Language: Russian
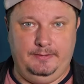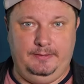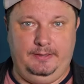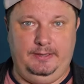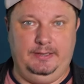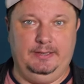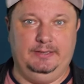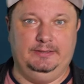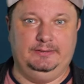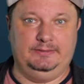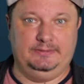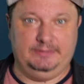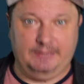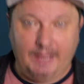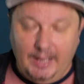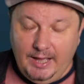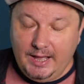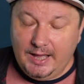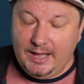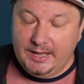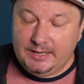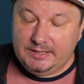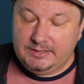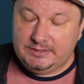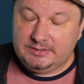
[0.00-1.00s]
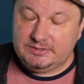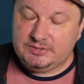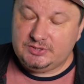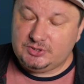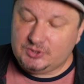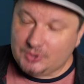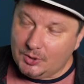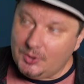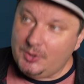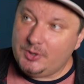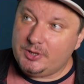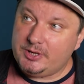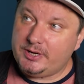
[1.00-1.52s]
И так
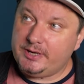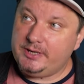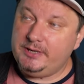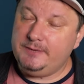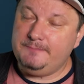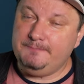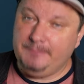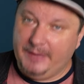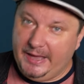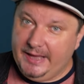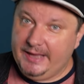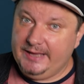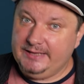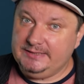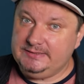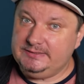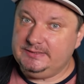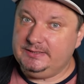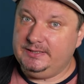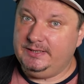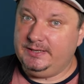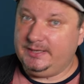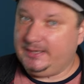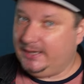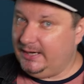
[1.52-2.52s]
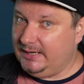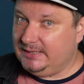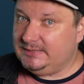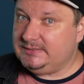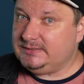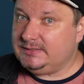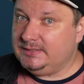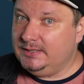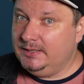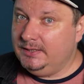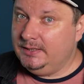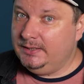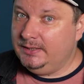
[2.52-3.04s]
45 раз.